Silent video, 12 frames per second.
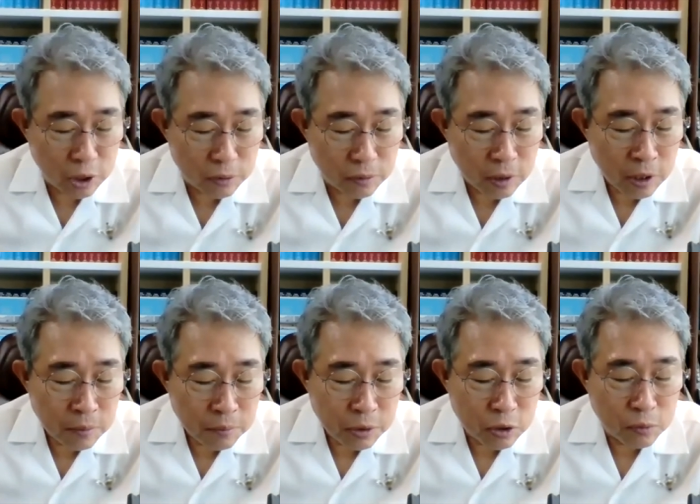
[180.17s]
있다는
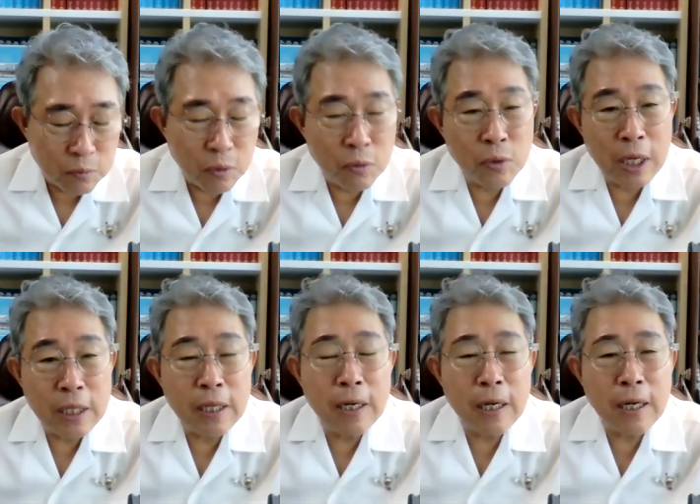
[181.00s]
비전 보는 거
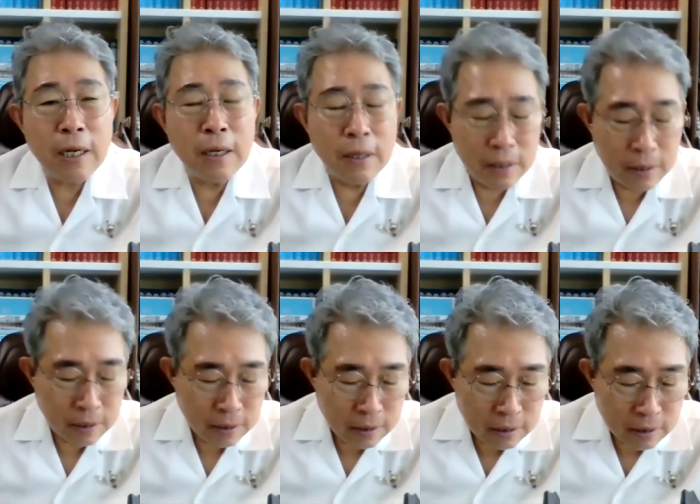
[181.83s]
하다가
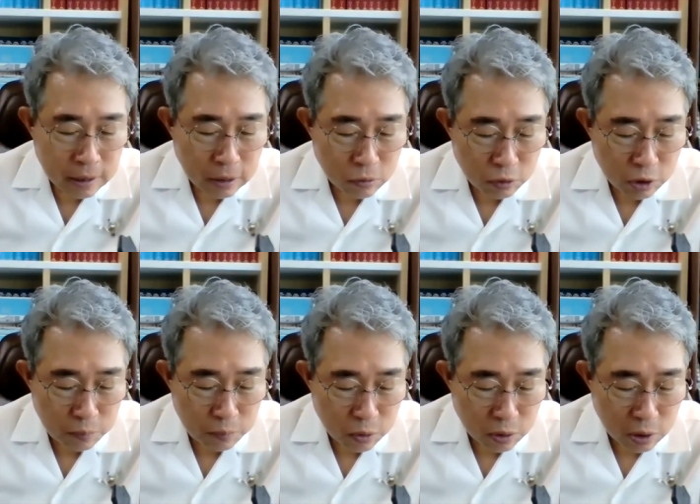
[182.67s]
자꾸
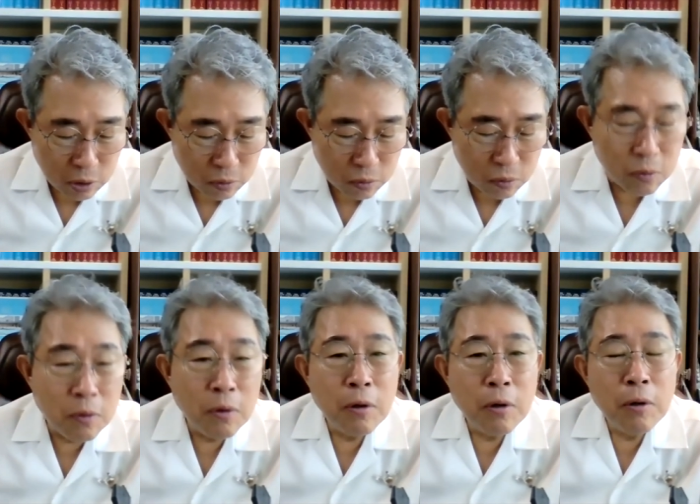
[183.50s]
힘들어하고
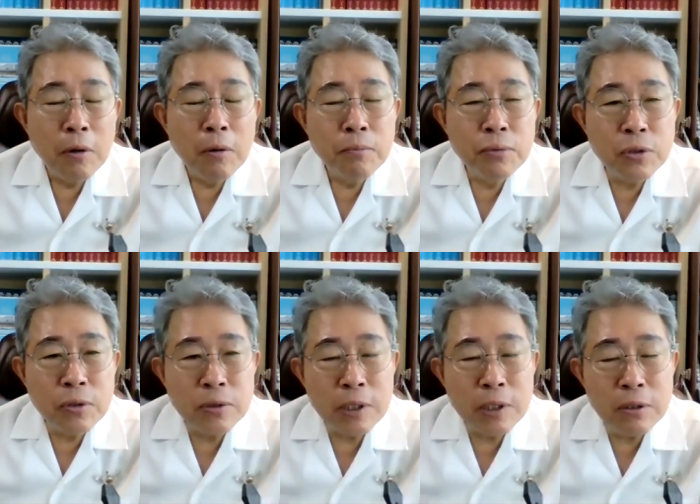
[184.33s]

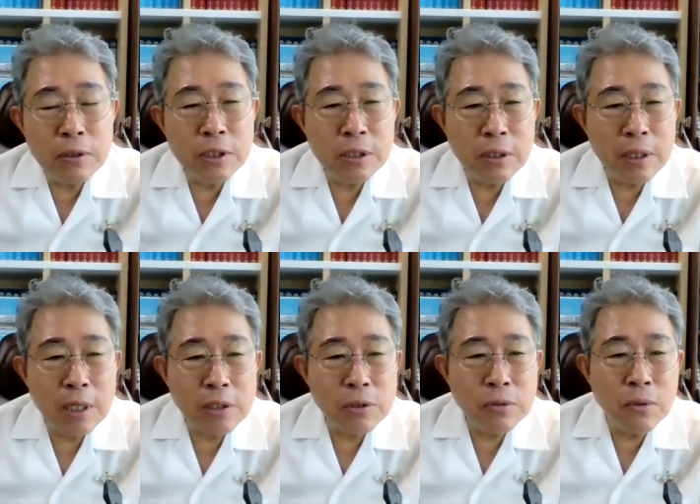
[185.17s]
부정적인 의식을
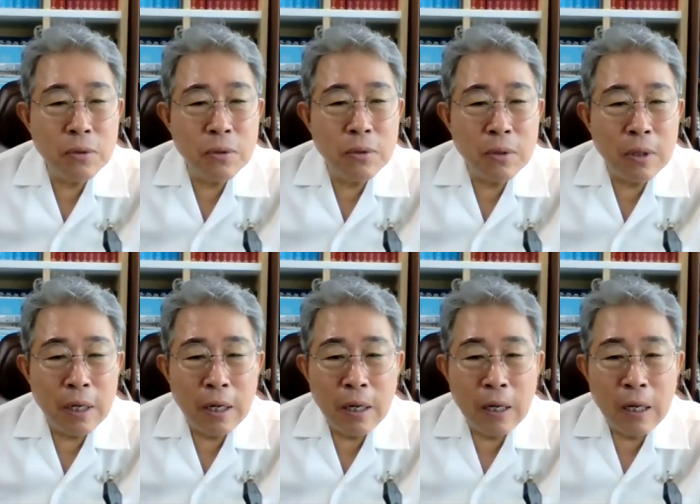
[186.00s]
가지고
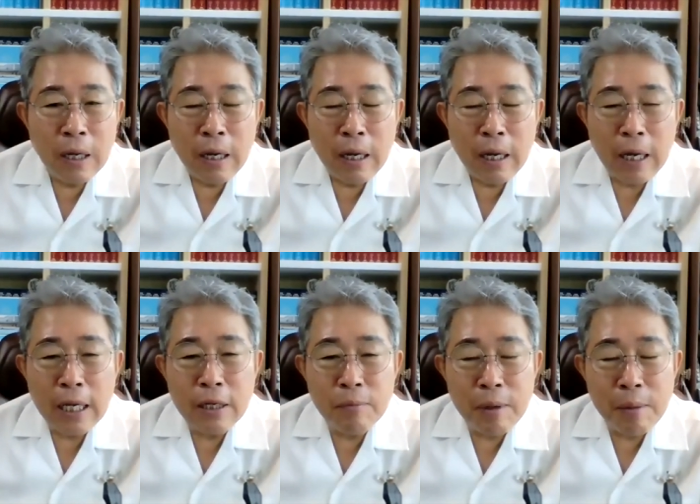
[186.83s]
아
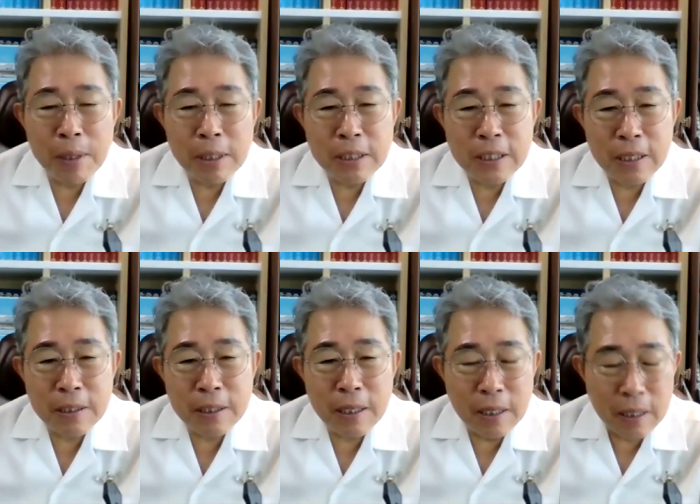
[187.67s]
이거 만만치
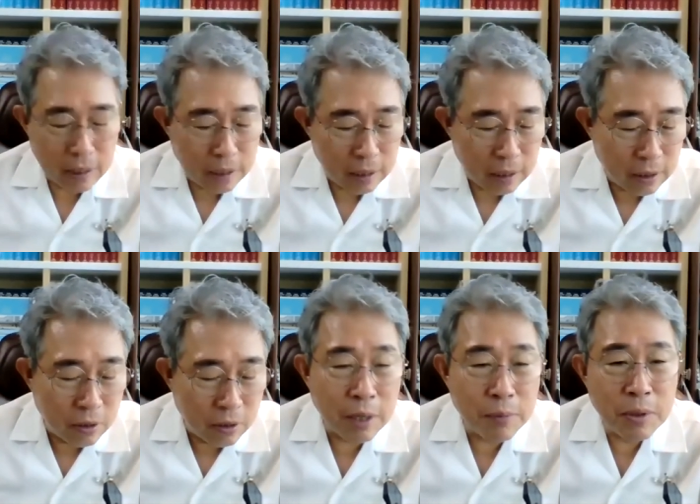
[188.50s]
않네
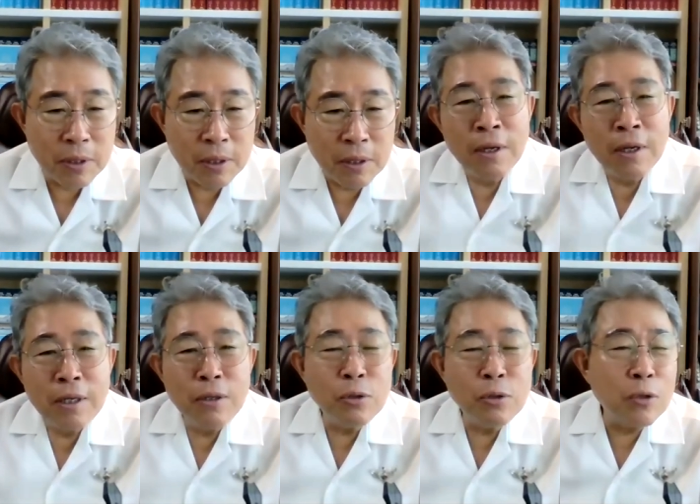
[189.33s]
그런가 하면
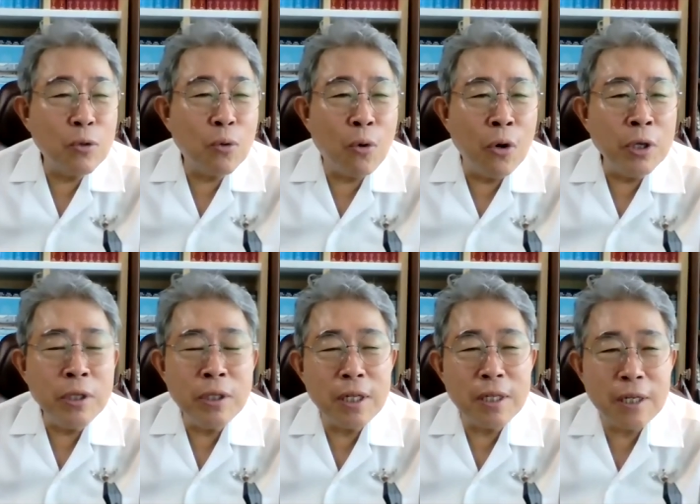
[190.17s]
요새 또
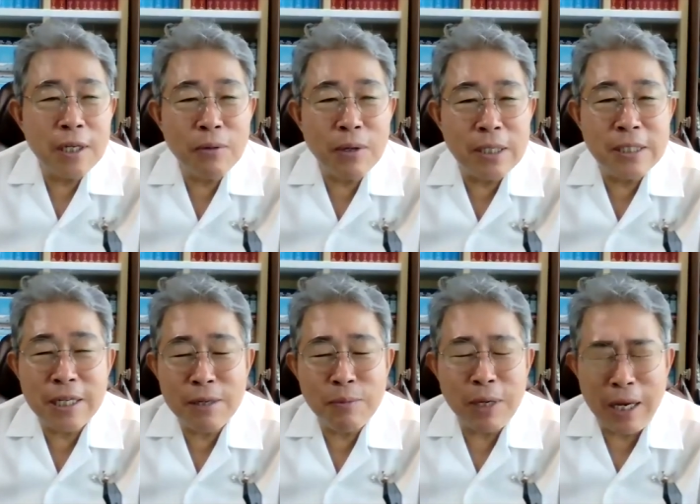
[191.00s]
코인 다단계로 간
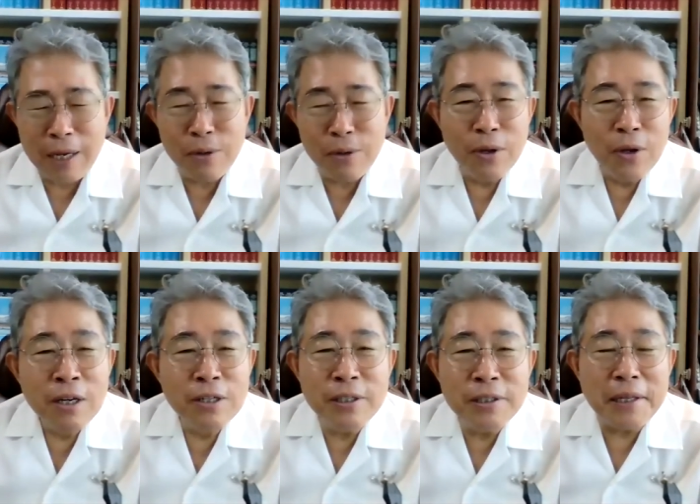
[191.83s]
사람이 아
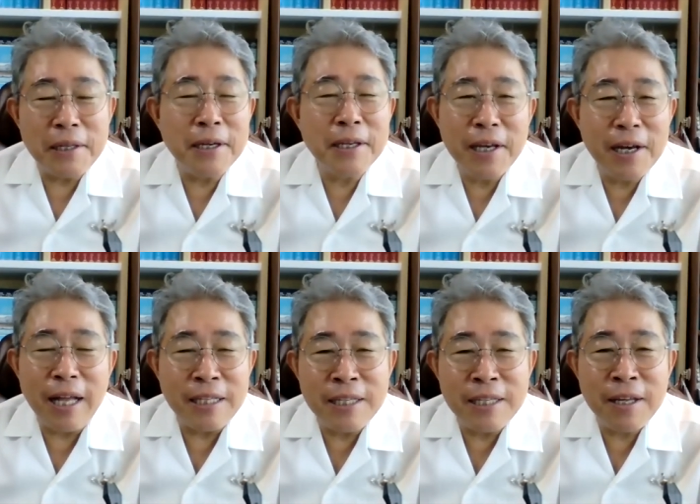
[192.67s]
그건 다단계가
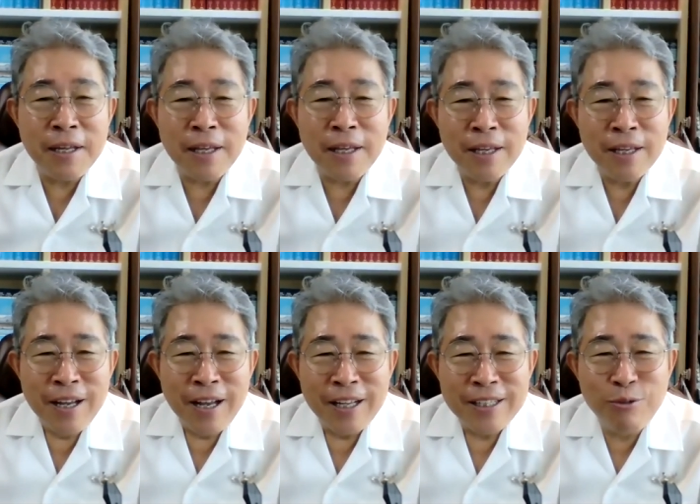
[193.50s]
아니래
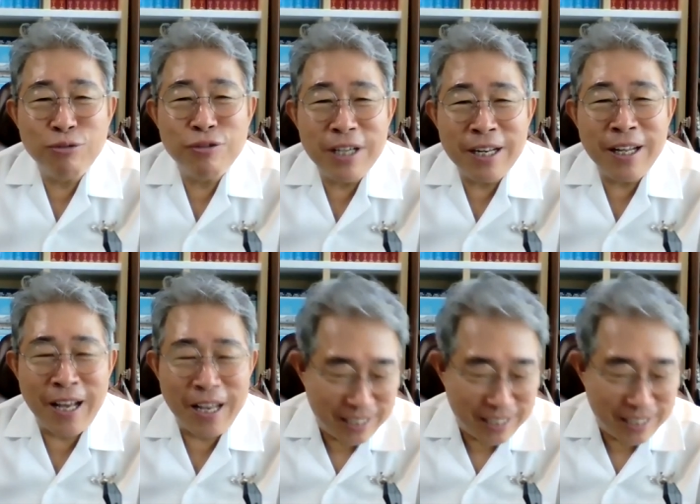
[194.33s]
투자래 아,